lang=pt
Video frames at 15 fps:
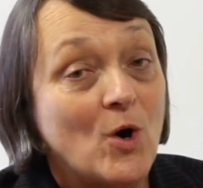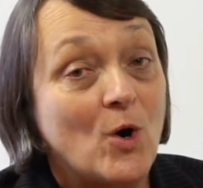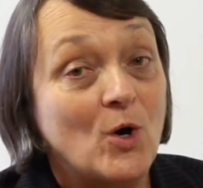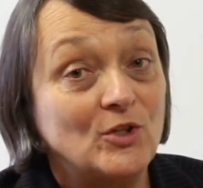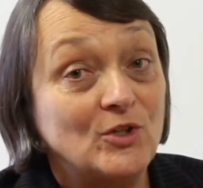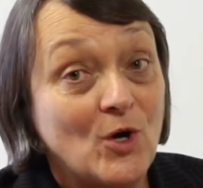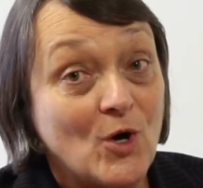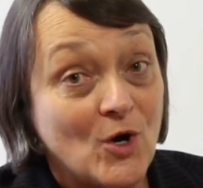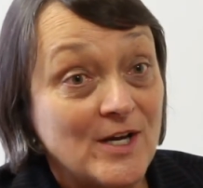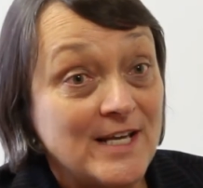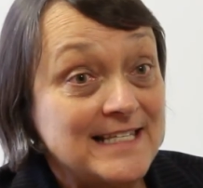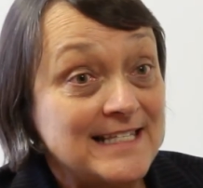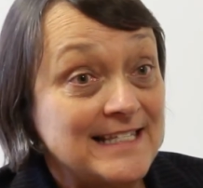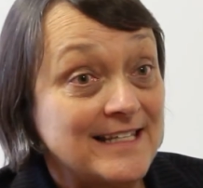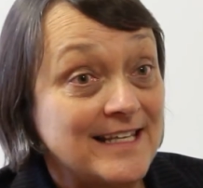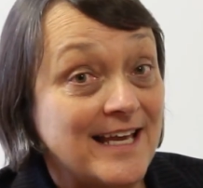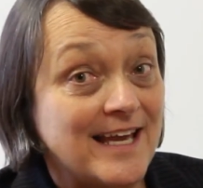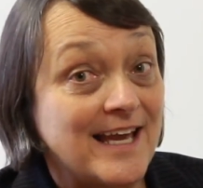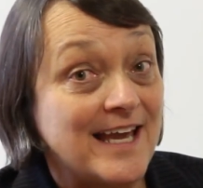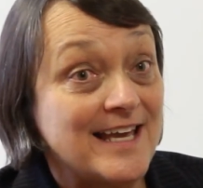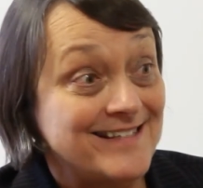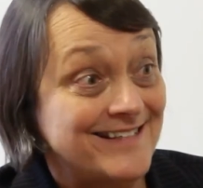o 2, que
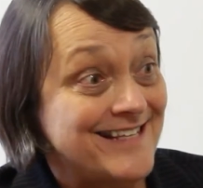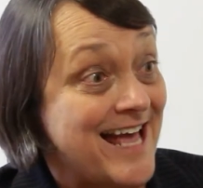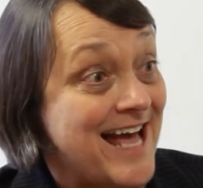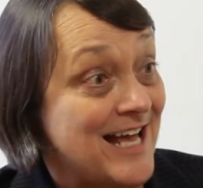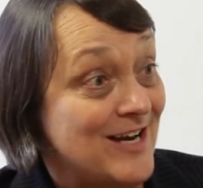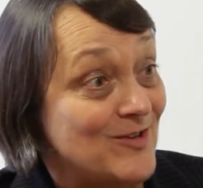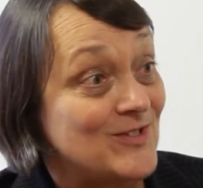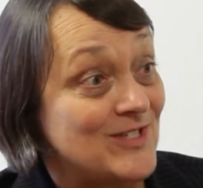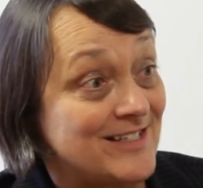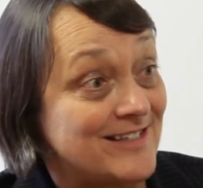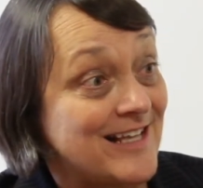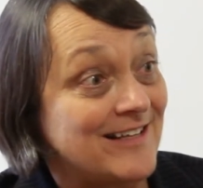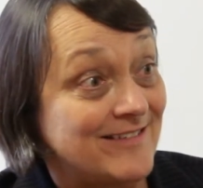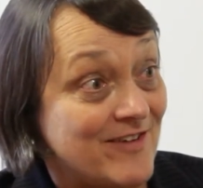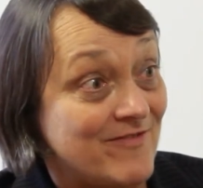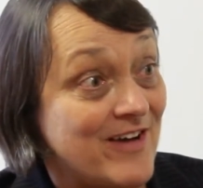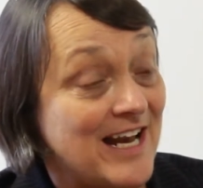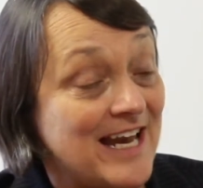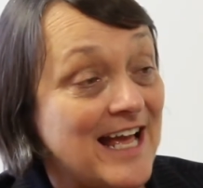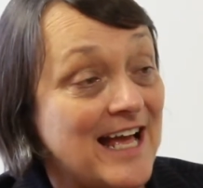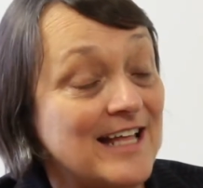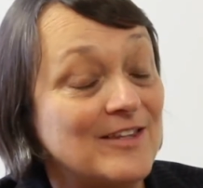esse ano se está
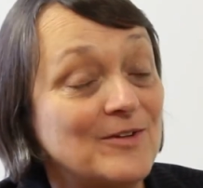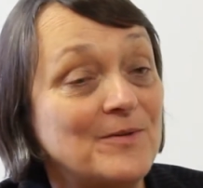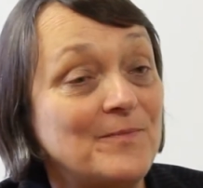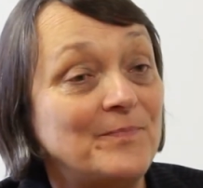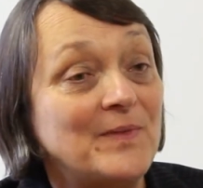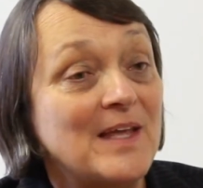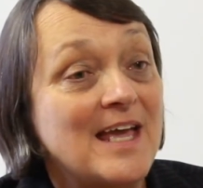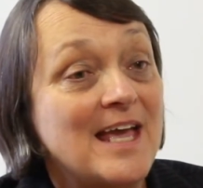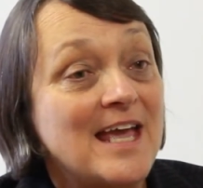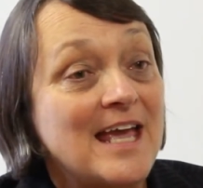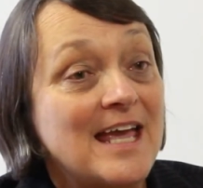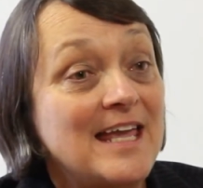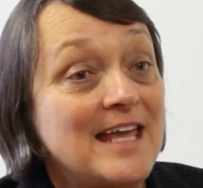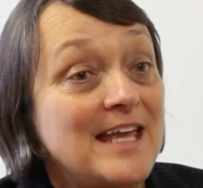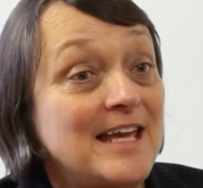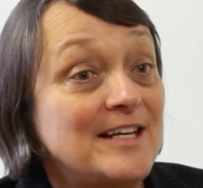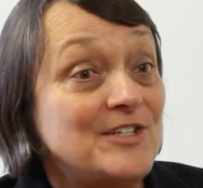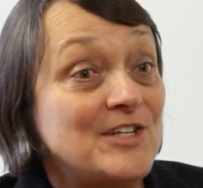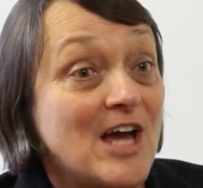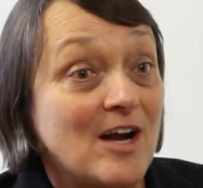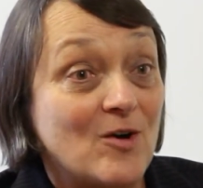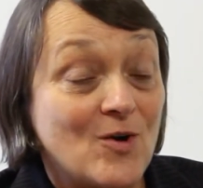trabalhando, e
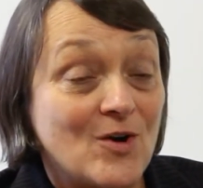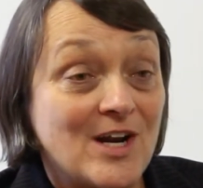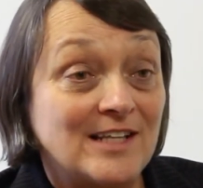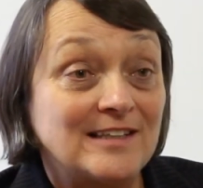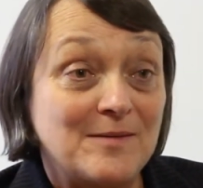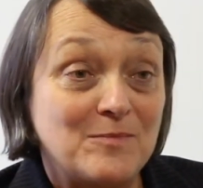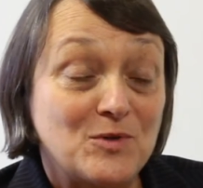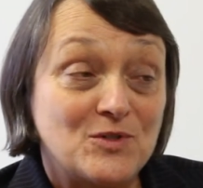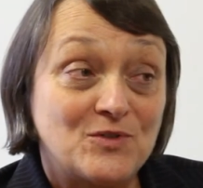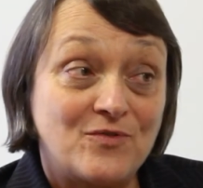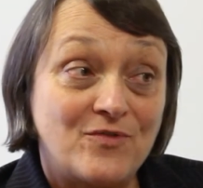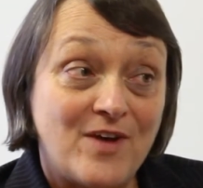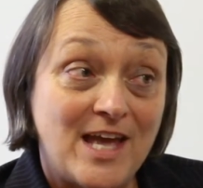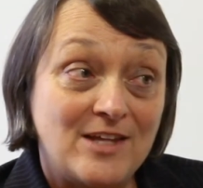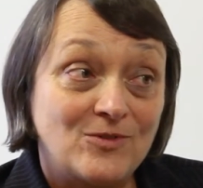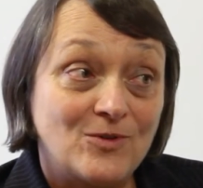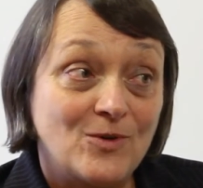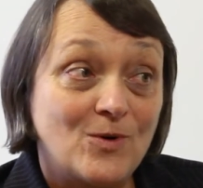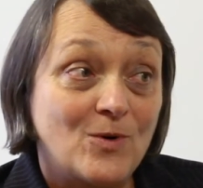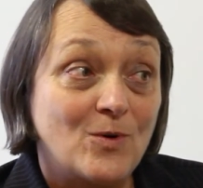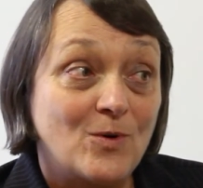já agora temos feito